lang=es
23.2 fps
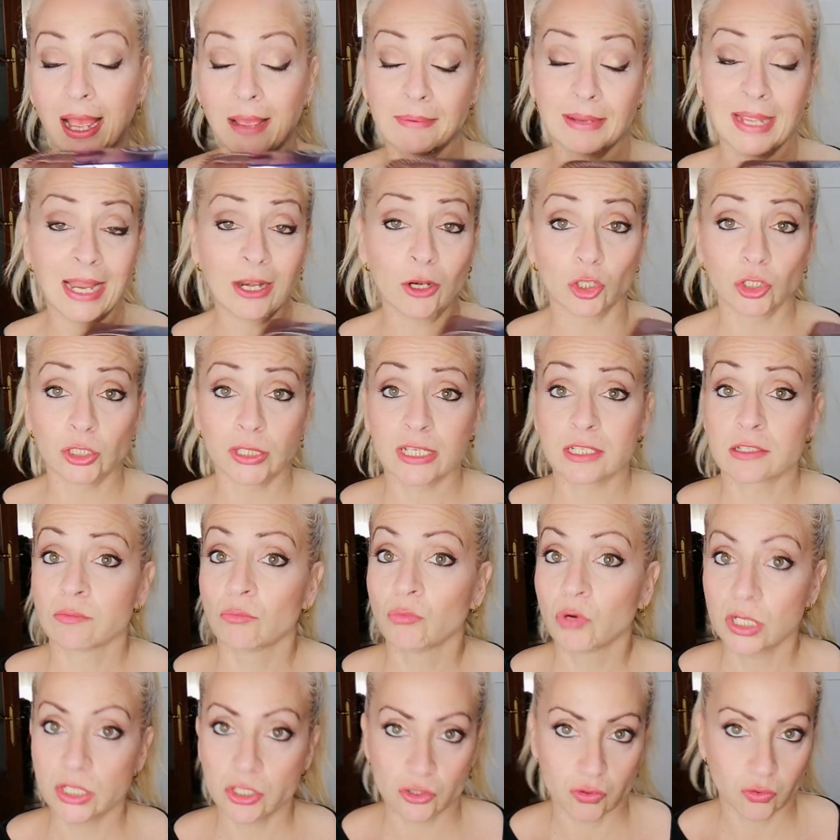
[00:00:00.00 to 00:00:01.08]
había lotes
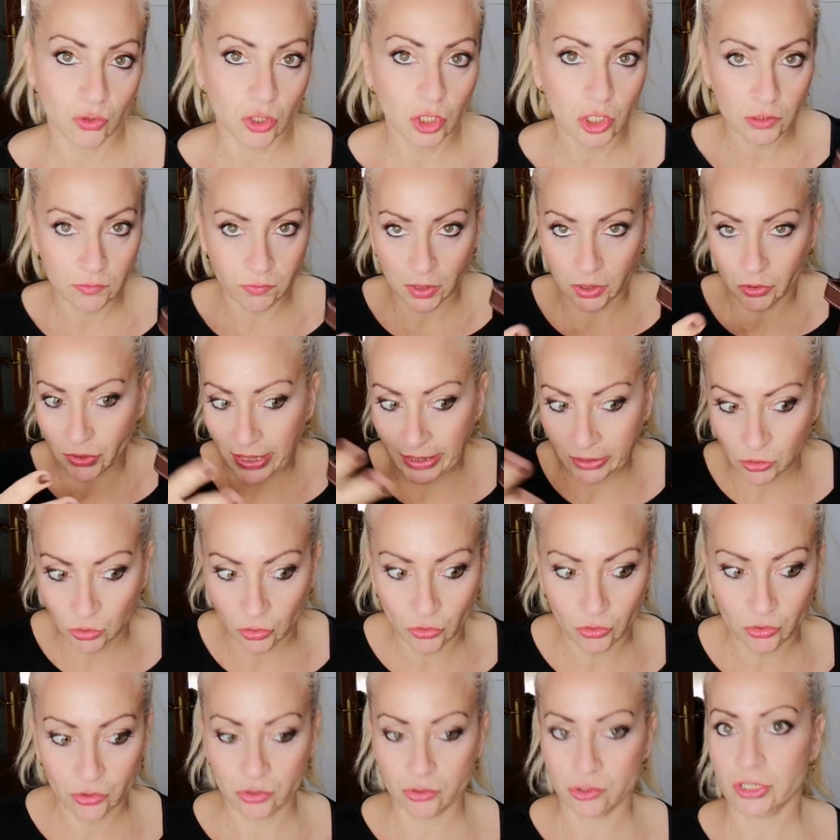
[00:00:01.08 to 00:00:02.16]
muy chulos, bueno, ya
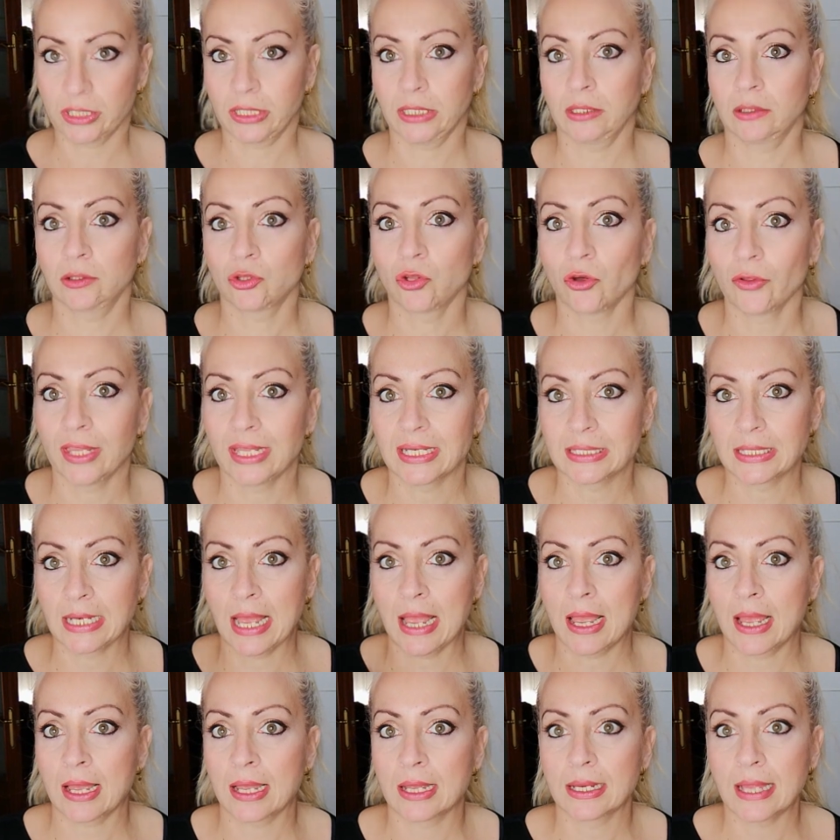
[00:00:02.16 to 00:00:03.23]
todos, todas
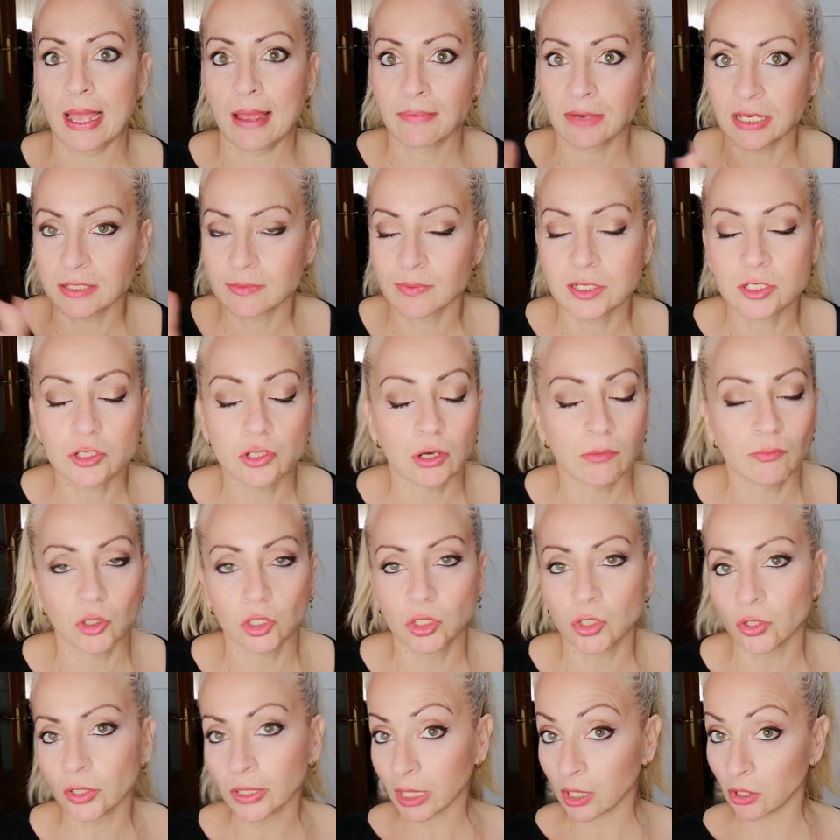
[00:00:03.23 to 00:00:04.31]
habéis visto el
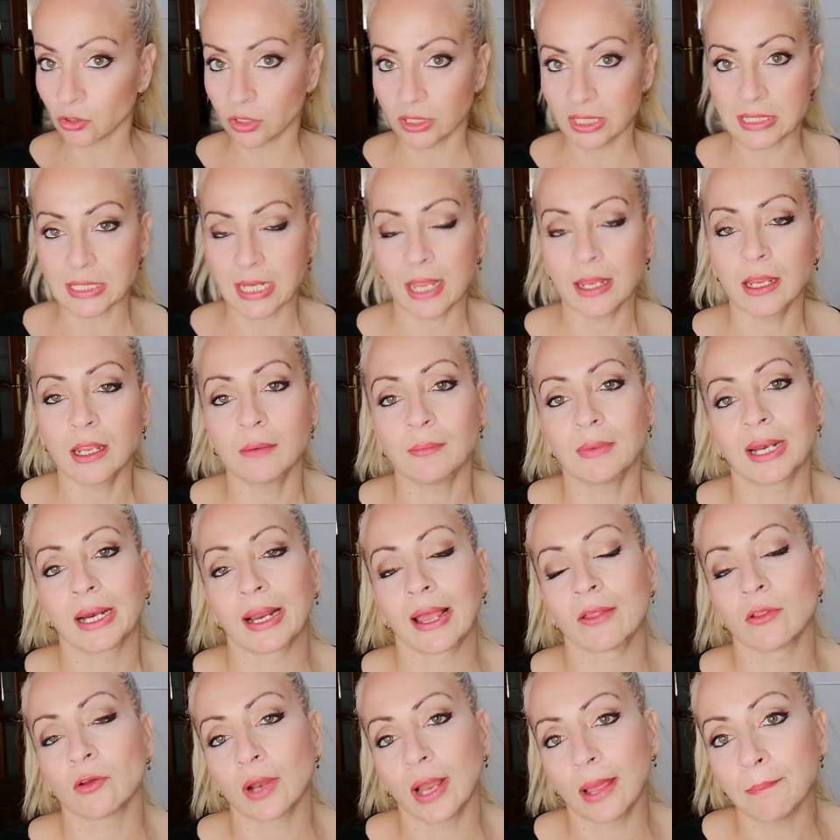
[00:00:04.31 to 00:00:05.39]
montón de lotes que hay en
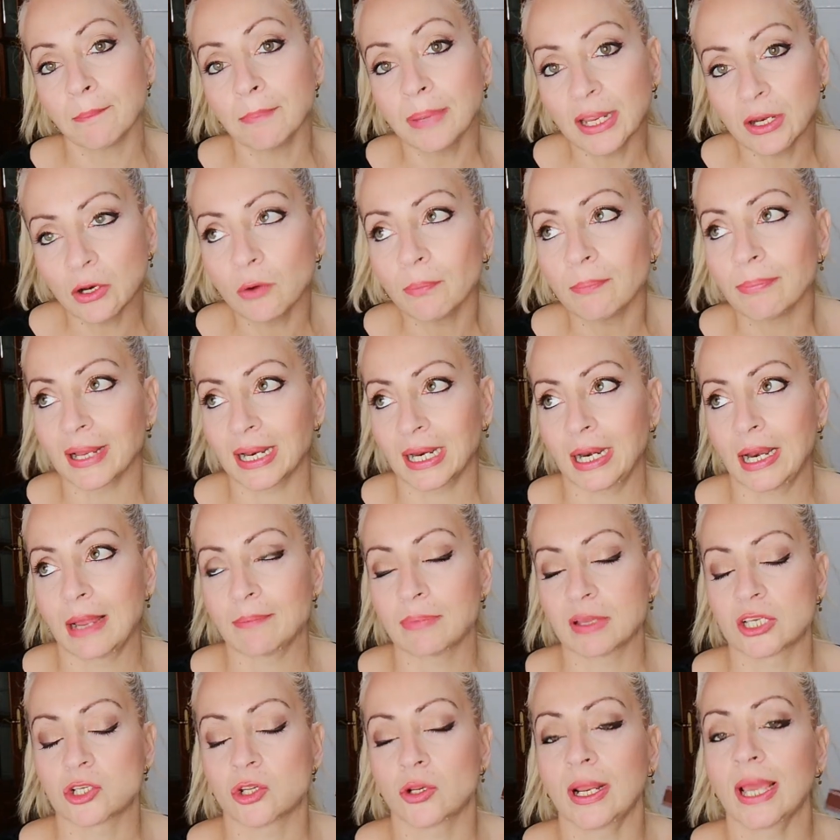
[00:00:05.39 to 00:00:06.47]
Mercadona, pero para
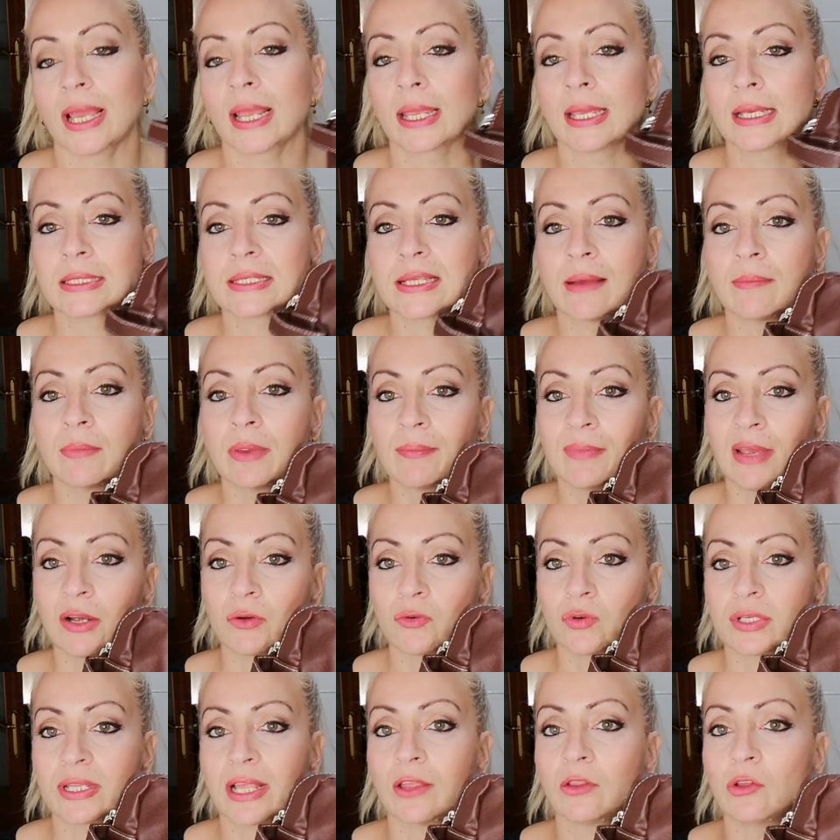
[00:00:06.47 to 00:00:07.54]
la persona que es, a mí me ha
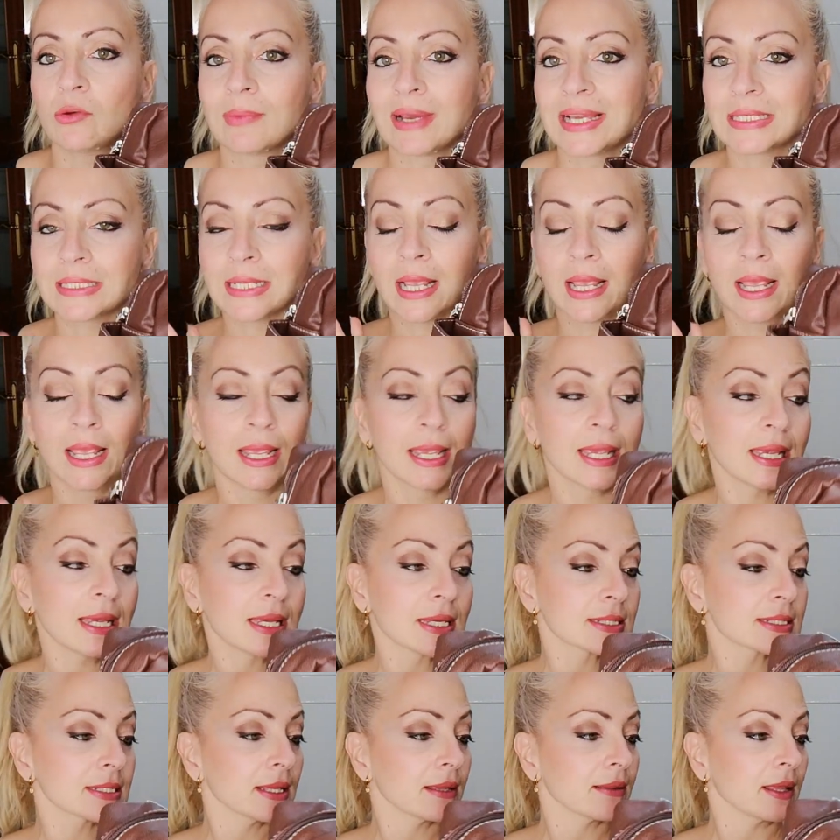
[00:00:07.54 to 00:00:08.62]
gustado más
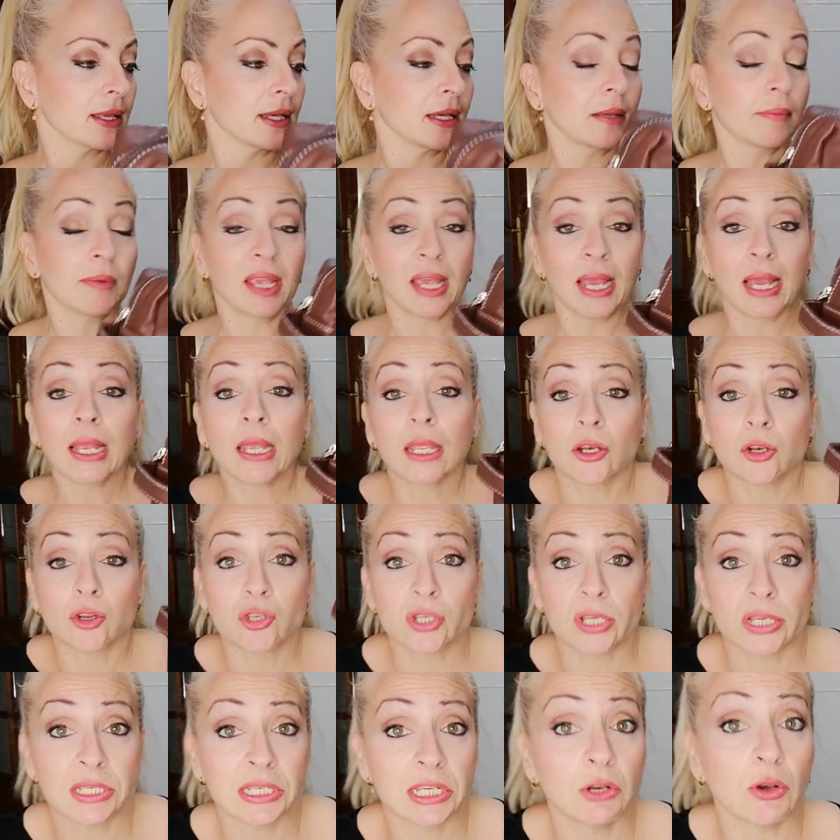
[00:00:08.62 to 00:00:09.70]
este de Nivea, que no
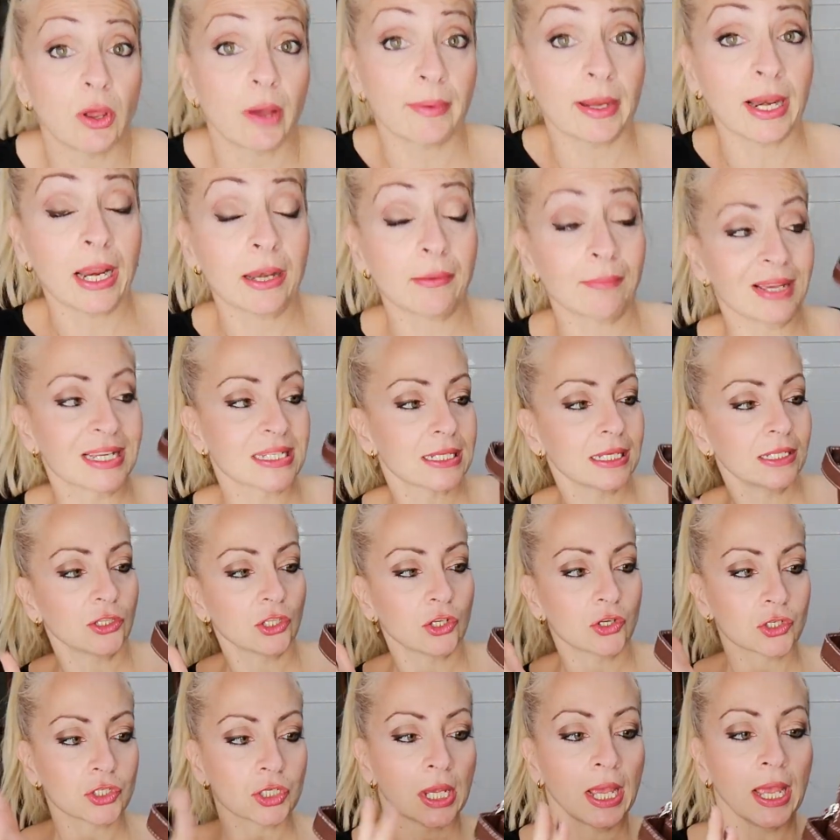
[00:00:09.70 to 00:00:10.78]
sé si lo habrá en más
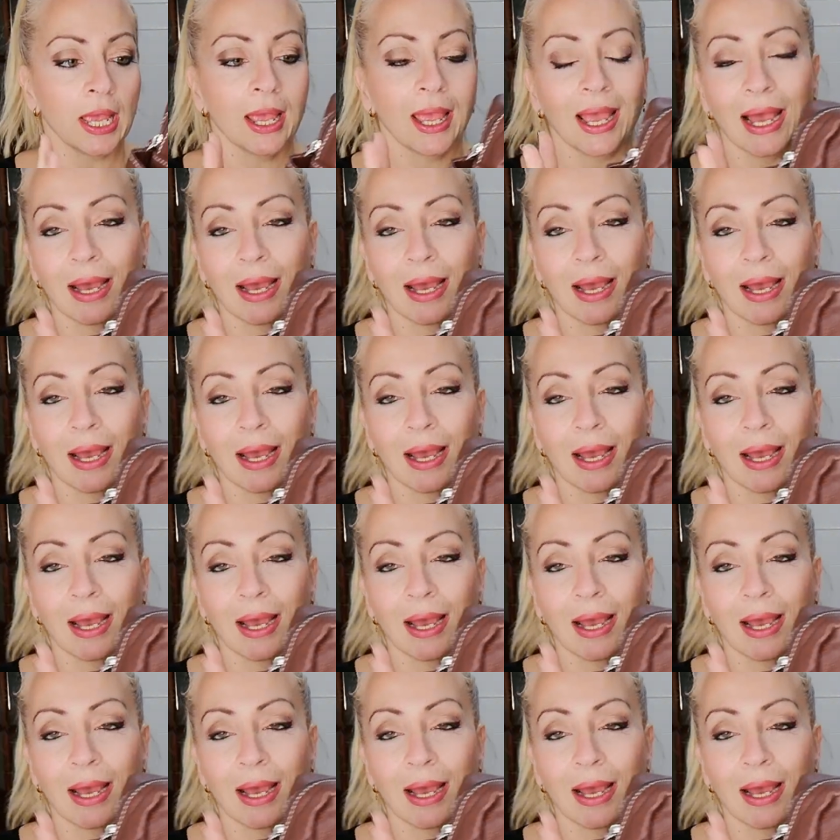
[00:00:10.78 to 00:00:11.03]
sitios.